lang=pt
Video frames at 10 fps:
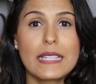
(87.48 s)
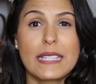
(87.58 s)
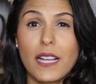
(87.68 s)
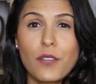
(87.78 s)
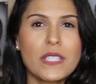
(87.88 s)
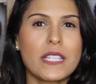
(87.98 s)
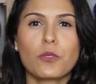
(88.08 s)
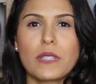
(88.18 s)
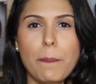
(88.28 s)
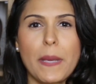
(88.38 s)
Será que você
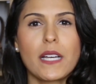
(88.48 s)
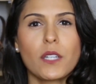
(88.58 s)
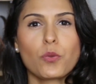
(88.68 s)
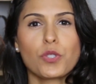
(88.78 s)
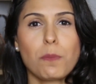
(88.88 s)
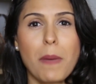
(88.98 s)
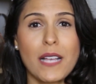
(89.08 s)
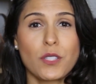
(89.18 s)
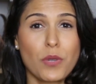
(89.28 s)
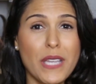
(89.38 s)
não está pegando um
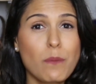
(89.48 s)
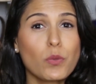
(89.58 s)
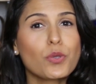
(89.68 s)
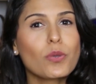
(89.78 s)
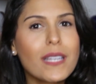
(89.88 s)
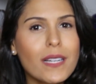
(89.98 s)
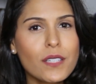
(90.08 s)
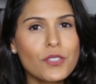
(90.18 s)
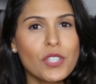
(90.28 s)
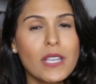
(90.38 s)
espaço que é muito
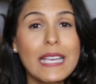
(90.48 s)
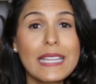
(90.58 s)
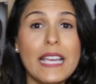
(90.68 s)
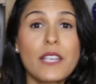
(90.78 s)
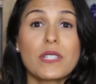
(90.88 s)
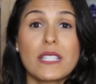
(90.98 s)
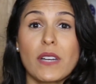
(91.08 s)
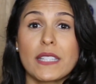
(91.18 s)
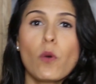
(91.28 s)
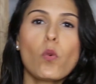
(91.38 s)
grande e aí você
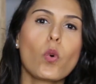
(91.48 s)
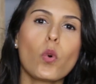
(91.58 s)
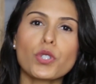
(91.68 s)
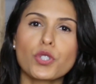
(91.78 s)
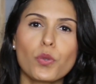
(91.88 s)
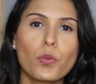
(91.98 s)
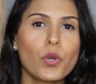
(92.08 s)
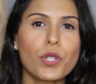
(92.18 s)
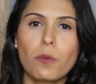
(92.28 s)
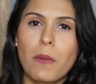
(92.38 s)
vai ter um custo
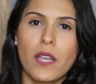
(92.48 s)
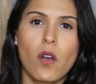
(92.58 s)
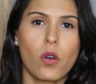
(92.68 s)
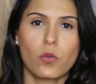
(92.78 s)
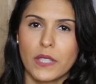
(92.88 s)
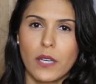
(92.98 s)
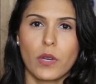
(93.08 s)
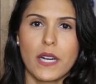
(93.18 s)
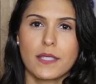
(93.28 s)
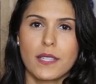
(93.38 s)
muito maior com
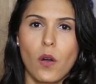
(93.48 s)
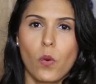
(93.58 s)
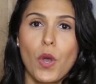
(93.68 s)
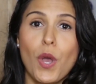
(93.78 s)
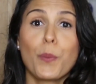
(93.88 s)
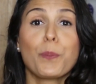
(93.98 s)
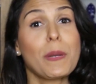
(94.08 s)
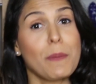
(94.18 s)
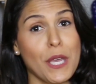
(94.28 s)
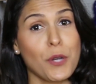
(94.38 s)
decoração?
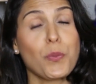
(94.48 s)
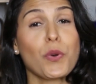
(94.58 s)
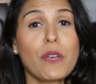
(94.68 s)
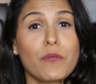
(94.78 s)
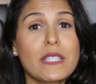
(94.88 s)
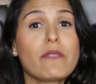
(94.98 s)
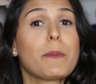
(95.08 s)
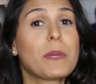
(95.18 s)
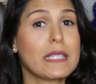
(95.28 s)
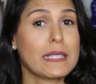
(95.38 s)
Primeiro, porque você vai
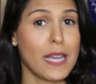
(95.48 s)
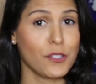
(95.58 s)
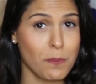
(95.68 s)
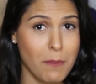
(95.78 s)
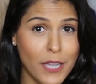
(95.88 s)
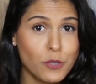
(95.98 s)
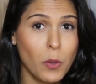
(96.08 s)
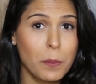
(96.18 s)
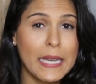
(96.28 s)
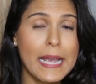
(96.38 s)
precisar de mais
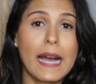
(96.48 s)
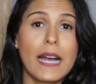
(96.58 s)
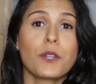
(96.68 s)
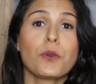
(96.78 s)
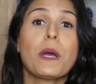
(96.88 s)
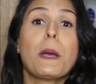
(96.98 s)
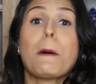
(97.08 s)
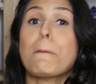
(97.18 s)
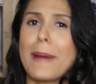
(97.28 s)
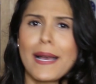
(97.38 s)
mobiliário,
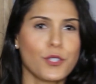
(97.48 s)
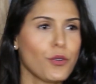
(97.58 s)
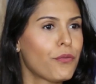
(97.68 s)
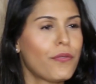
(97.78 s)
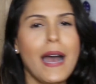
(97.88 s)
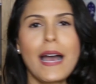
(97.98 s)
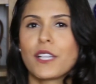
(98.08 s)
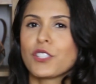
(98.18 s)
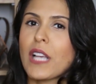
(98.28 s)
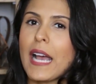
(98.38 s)
mais
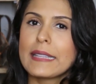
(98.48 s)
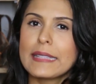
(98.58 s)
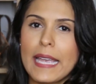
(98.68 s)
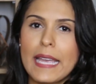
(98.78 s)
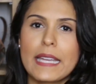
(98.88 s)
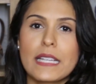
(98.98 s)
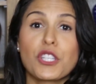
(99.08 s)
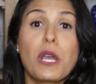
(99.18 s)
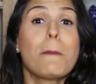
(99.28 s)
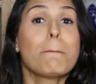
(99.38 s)
sofás,
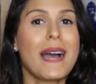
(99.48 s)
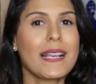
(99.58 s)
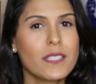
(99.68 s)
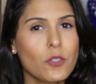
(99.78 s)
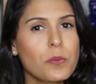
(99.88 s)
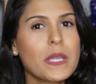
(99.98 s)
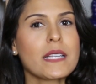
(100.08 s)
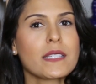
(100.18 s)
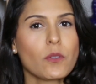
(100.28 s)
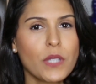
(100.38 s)
cadeiras, mais
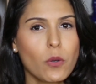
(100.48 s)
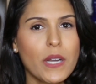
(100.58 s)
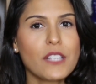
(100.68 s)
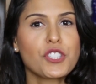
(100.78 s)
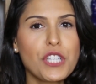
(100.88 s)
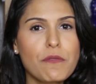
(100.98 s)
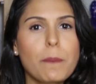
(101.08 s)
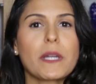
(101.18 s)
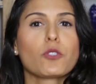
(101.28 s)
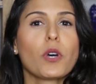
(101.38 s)
iluminação decorativa
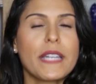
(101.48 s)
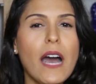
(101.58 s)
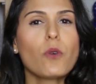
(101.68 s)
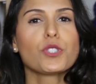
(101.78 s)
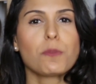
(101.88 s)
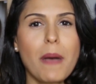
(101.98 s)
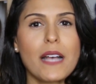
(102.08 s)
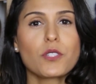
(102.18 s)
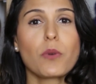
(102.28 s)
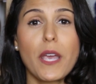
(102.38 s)
para tornar o
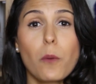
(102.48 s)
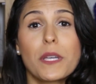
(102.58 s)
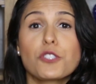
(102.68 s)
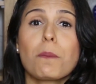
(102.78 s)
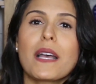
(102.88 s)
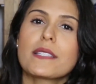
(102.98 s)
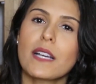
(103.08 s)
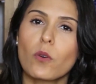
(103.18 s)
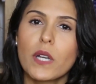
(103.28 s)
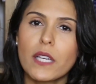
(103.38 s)
espaço realmente mais
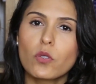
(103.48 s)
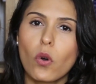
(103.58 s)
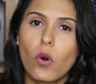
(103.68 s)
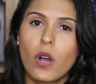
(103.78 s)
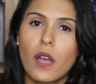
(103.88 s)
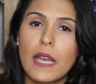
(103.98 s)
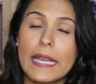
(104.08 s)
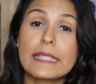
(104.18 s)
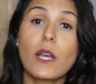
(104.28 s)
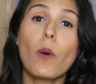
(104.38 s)
acolhedor.
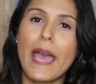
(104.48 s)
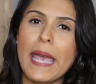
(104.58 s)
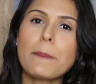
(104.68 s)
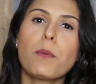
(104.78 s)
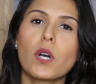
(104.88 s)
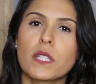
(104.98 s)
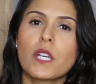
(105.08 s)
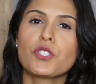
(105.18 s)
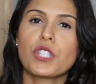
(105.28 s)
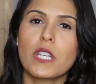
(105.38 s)
Então é
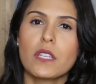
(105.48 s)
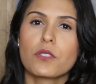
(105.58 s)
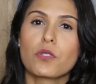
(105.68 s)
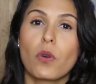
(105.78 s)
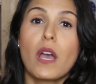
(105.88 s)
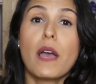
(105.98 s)
importante isso.